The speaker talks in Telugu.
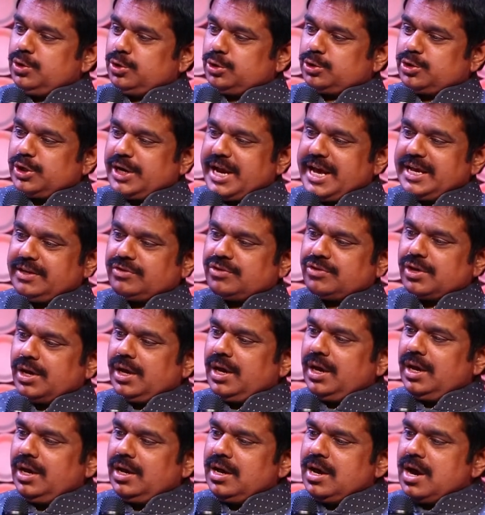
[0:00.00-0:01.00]
యూదుడైతే
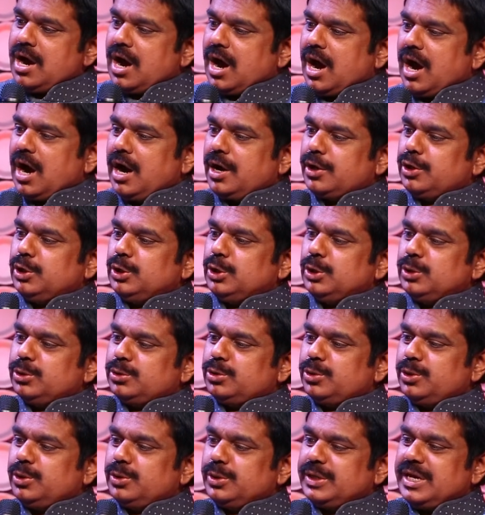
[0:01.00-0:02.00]
ఆ
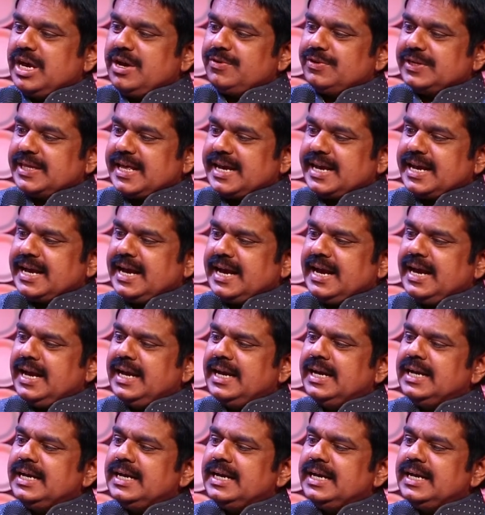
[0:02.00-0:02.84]
యూదుడు ఏ విధంగా